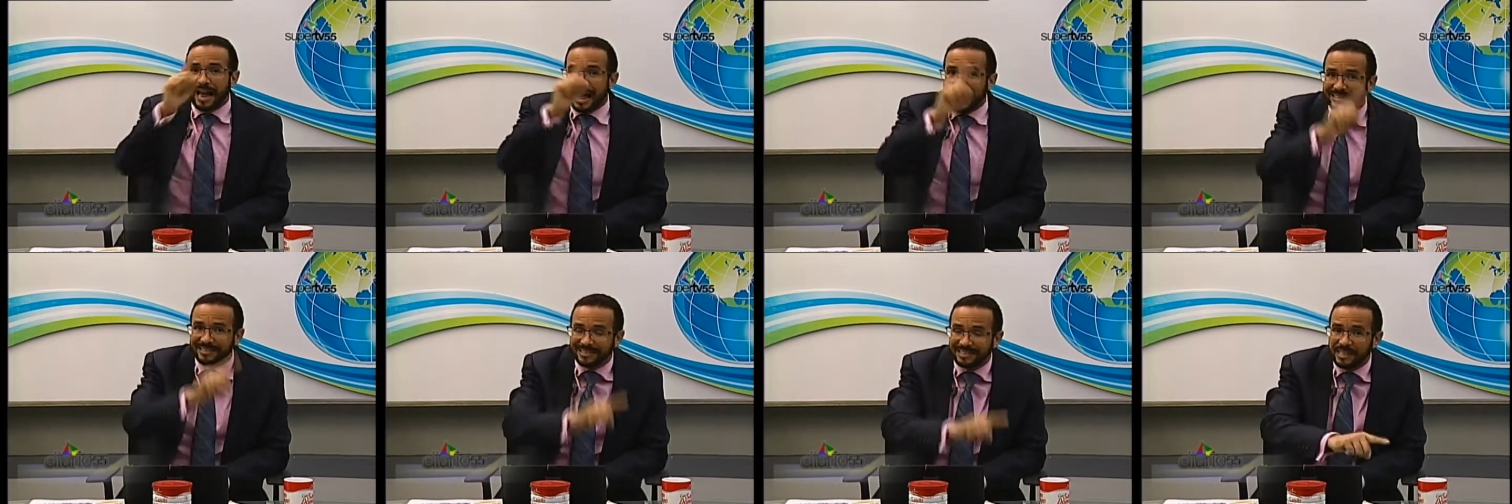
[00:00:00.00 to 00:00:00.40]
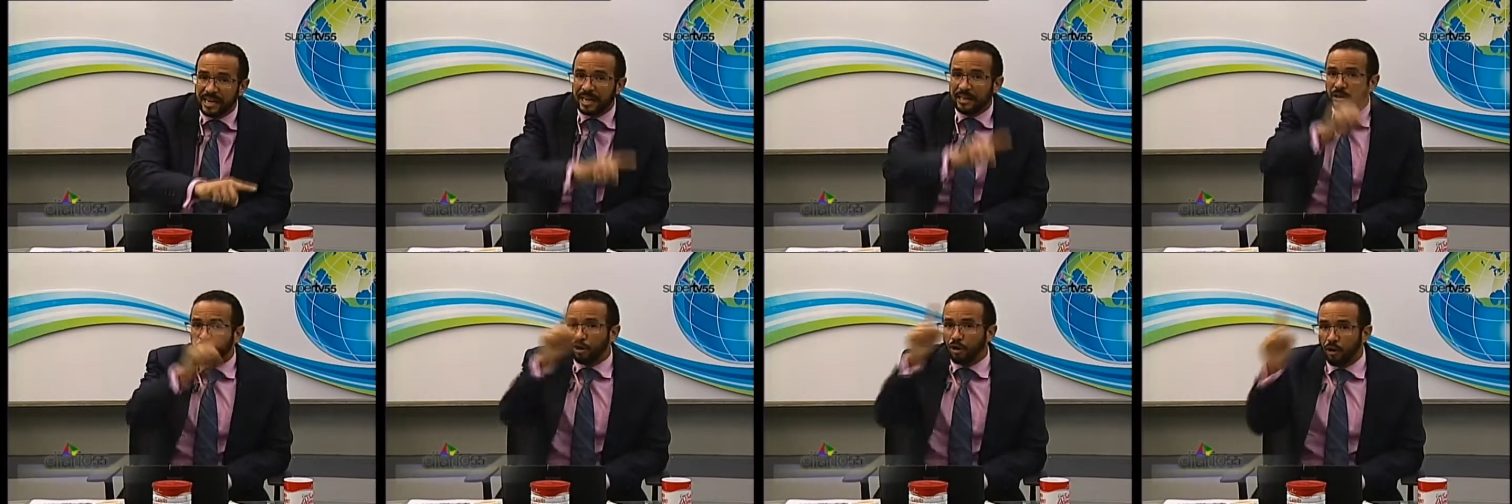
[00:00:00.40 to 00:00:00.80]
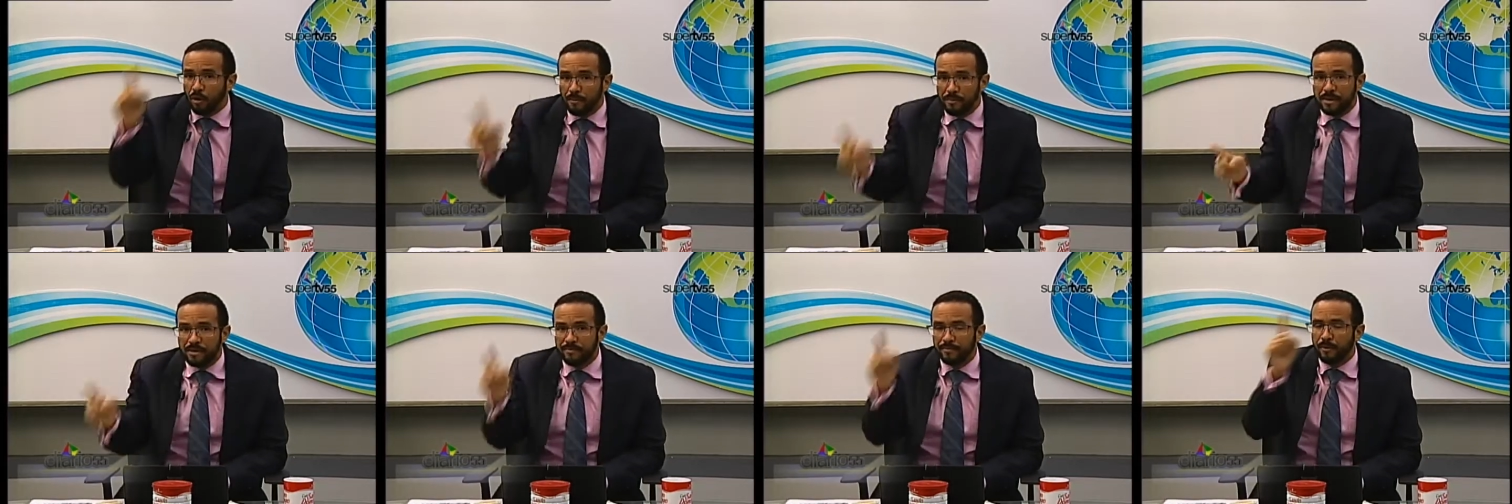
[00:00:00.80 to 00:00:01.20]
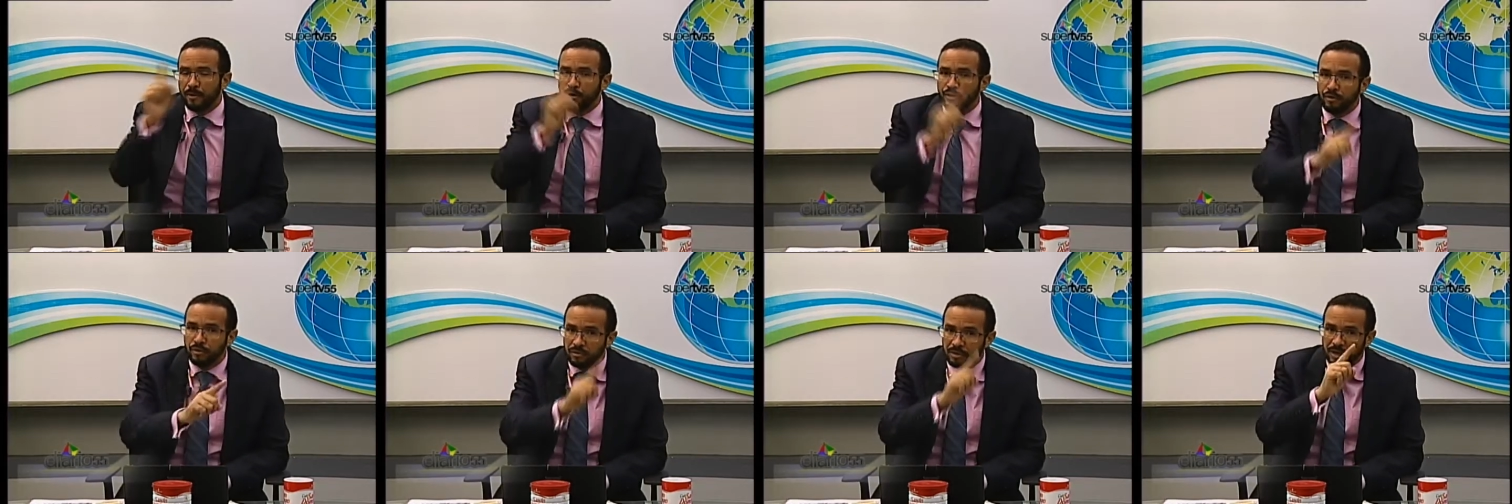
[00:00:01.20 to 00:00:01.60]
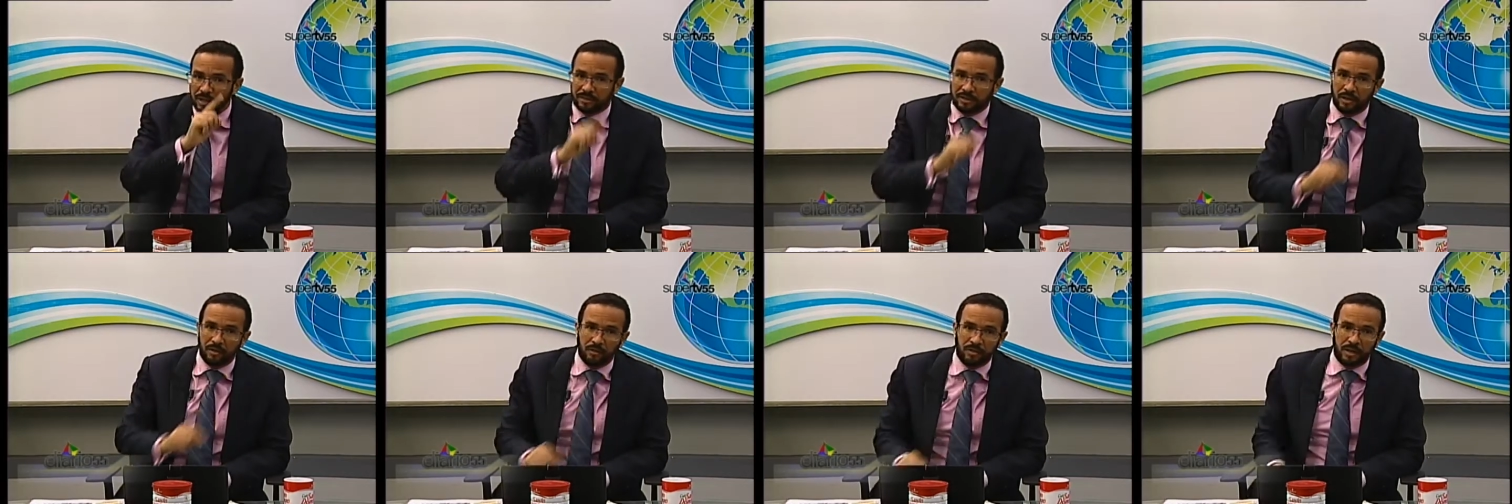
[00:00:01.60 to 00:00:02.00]
Haciendo lo mismo nunca
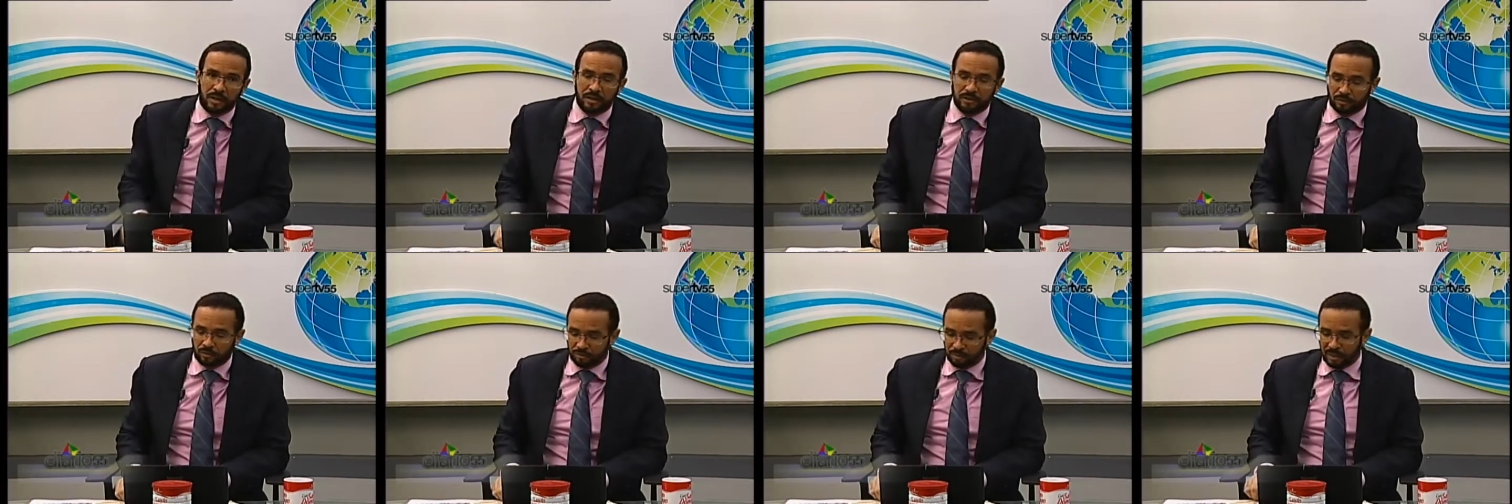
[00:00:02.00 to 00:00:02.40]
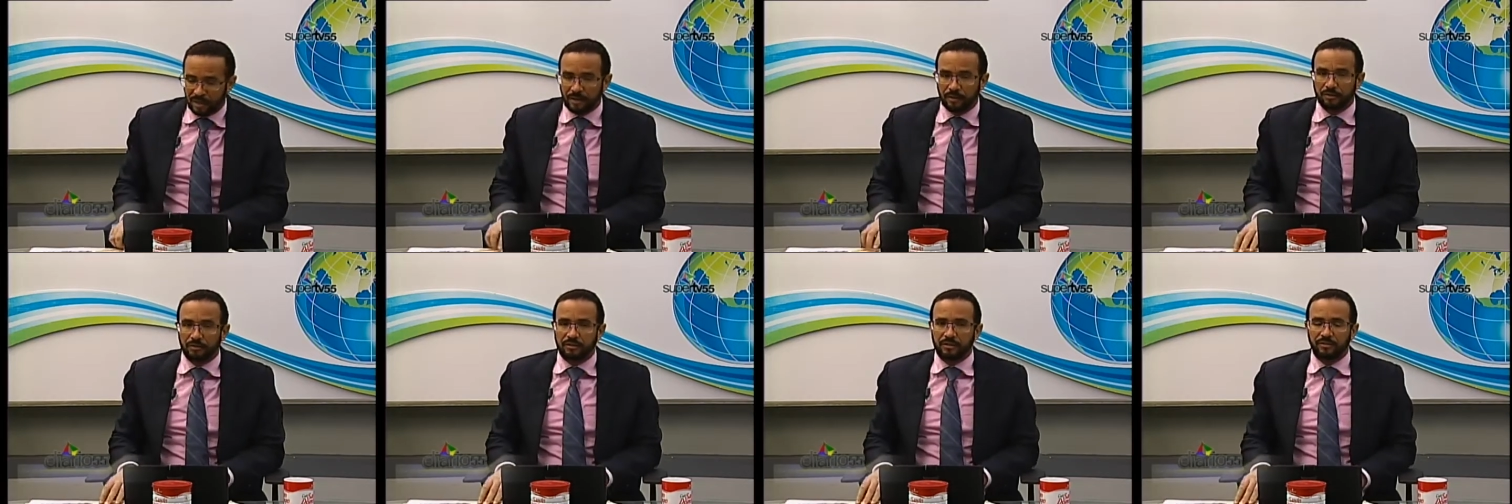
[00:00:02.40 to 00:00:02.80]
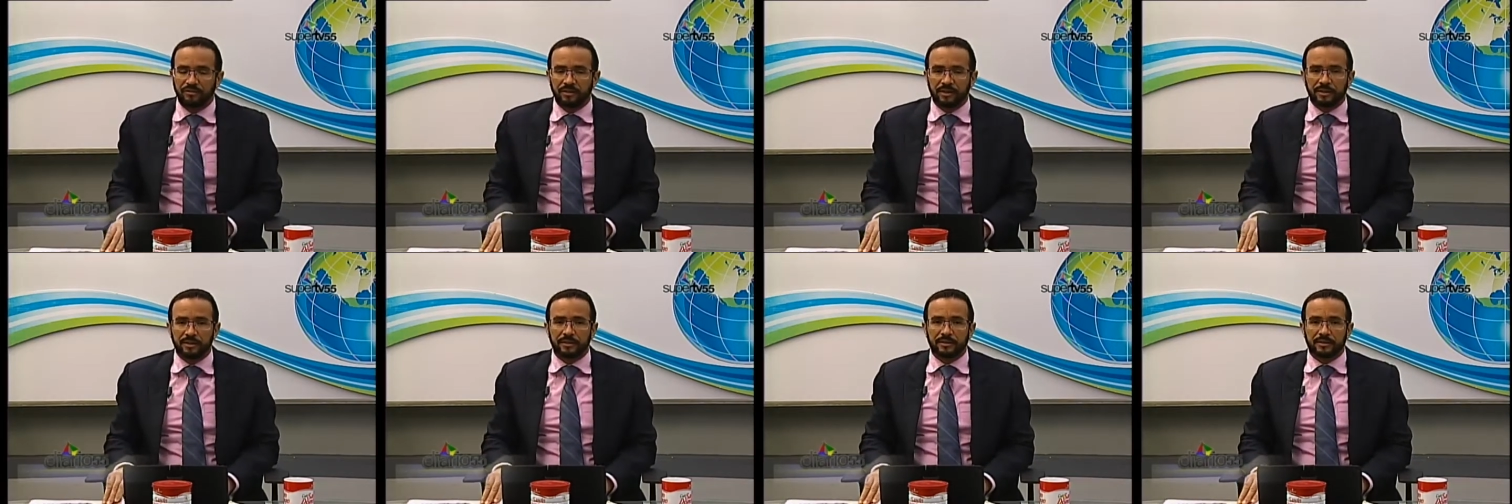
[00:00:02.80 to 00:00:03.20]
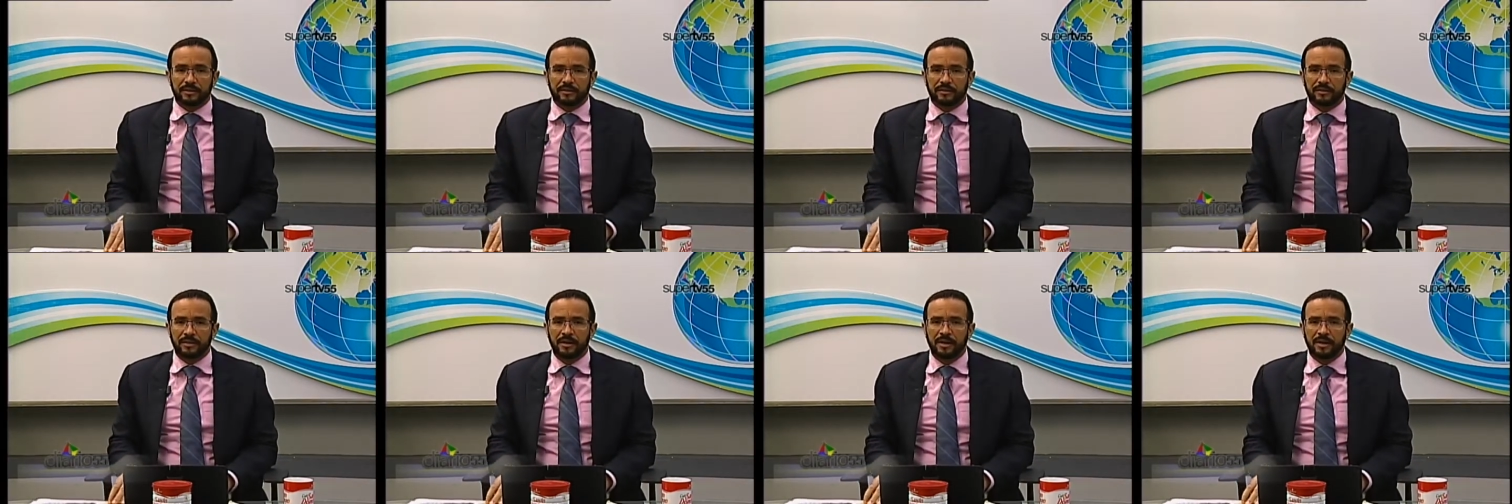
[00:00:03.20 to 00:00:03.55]
se logran resultados diferentes.